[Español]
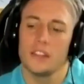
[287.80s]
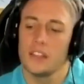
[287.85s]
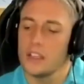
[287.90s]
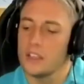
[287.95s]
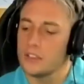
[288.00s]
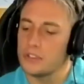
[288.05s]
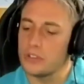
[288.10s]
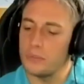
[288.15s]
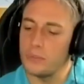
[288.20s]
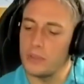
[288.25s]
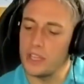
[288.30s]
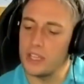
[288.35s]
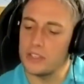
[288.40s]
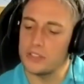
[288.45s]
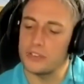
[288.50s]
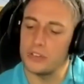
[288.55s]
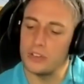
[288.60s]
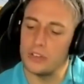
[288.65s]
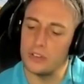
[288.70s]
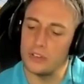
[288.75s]
yo me,
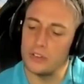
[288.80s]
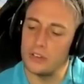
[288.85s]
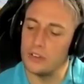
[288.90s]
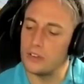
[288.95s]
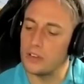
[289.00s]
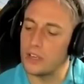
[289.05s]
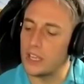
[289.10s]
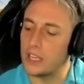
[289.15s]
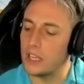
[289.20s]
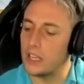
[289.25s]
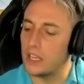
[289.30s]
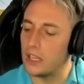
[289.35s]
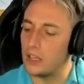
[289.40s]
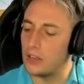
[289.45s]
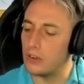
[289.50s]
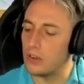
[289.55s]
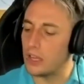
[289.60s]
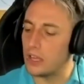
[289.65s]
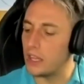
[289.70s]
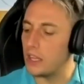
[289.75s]
yo lo, que,
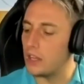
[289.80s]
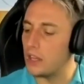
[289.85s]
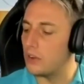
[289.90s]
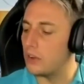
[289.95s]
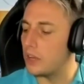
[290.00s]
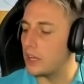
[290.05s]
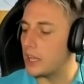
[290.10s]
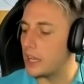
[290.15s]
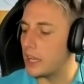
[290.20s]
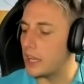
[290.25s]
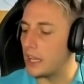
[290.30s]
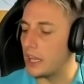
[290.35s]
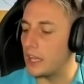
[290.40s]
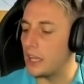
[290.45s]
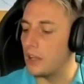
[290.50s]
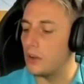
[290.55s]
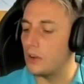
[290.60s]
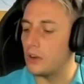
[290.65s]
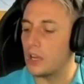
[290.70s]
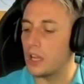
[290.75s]
lo que digo es que
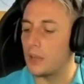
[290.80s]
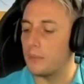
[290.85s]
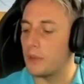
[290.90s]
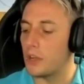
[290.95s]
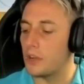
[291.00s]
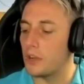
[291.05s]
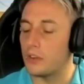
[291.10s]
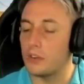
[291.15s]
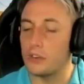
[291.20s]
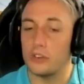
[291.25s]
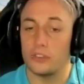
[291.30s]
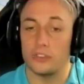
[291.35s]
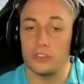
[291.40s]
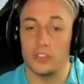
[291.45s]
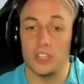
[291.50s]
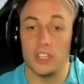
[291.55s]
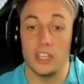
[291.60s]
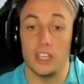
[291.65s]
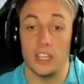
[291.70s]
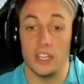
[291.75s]
los que me
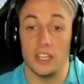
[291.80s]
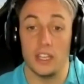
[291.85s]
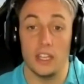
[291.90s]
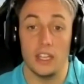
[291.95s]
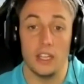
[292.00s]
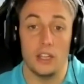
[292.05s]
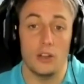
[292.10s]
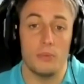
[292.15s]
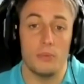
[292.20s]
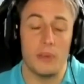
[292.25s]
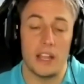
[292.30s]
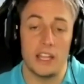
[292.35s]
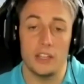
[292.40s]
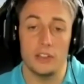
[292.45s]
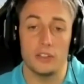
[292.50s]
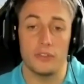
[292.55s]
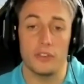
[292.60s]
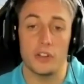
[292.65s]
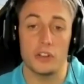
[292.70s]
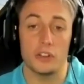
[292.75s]
conocen, y, lo más
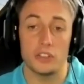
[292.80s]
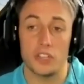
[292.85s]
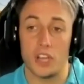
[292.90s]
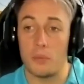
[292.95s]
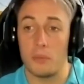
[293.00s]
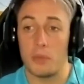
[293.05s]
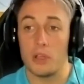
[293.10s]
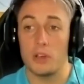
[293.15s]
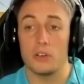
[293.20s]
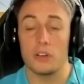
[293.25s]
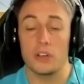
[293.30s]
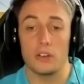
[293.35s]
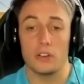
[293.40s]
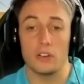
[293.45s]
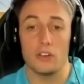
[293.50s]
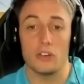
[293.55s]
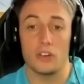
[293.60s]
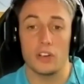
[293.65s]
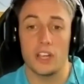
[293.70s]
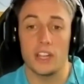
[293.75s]
lindo fue encontrarme con,
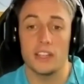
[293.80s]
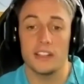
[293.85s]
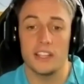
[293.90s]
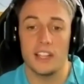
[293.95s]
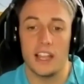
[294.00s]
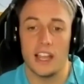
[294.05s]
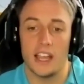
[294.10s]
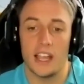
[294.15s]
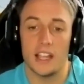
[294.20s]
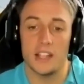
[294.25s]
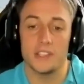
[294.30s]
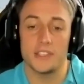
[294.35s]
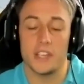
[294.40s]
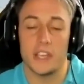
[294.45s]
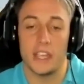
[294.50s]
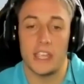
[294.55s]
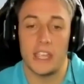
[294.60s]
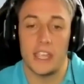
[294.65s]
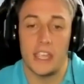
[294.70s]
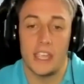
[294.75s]
gente en la
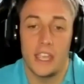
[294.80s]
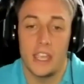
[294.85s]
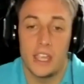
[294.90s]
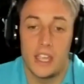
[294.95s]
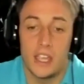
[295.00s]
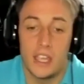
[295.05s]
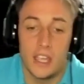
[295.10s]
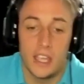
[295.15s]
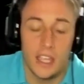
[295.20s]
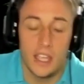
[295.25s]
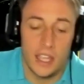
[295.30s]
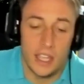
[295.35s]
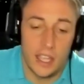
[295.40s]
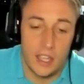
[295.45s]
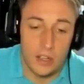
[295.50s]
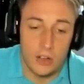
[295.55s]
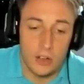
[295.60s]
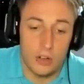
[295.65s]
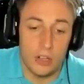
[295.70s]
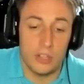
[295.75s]
cancha que
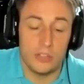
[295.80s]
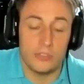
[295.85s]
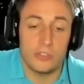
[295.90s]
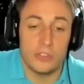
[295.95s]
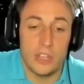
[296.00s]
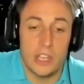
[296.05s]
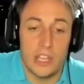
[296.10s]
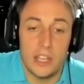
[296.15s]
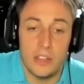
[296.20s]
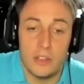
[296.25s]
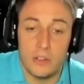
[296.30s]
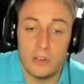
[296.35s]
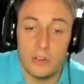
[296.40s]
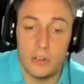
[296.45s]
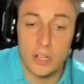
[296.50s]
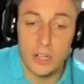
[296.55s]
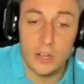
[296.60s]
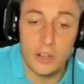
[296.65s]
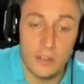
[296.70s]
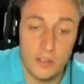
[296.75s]
eh, hoy soy el ídolo
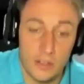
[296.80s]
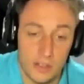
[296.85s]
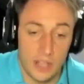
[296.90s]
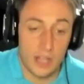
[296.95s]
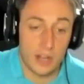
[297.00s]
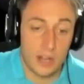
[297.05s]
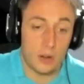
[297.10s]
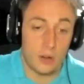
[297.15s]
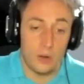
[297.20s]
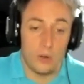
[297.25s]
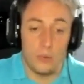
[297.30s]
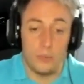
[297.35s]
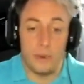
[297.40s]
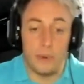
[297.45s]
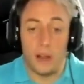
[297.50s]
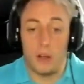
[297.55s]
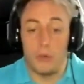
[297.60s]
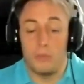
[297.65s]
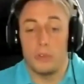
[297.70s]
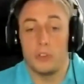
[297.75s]
del, club
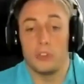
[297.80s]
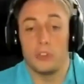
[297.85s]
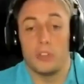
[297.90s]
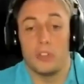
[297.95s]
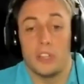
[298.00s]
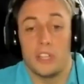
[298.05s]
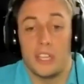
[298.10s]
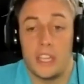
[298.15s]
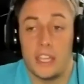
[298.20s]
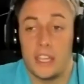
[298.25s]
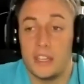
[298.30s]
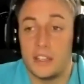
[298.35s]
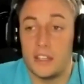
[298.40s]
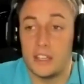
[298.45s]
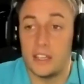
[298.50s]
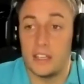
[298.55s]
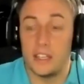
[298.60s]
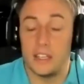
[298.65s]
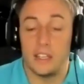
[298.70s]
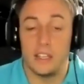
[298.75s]
para un montón de
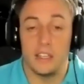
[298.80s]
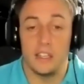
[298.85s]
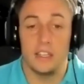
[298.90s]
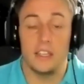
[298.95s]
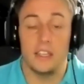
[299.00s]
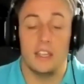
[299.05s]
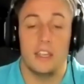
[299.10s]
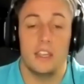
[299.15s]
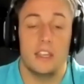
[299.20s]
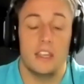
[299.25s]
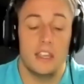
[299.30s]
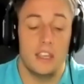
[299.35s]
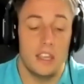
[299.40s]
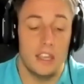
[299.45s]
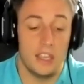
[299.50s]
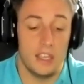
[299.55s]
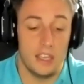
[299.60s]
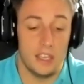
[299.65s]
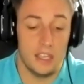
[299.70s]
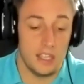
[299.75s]
gente
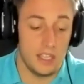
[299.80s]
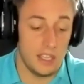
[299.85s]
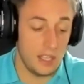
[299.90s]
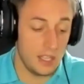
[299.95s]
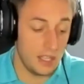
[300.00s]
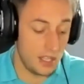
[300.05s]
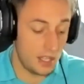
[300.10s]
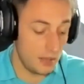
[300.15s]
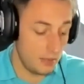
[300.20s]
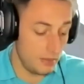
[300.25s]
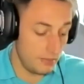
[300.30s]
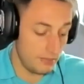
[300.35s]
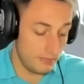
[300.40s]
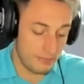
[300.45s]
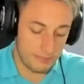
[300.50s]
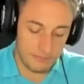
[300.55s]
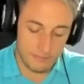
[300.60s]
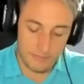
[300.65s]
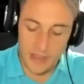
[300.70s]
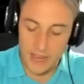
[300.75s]
eh, y,
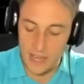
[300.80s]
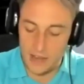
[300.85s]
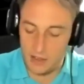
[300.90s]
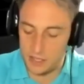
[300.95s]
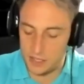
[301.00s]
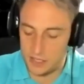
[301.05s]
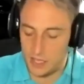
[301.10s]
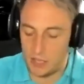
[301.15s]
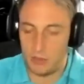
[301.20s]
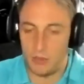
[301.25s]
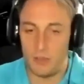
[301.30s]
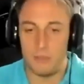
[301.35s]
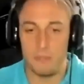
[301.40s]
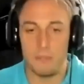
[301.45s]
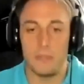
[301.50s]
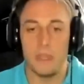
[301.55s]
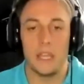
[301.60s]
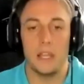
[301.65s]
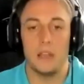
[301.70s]
me han levantado en mil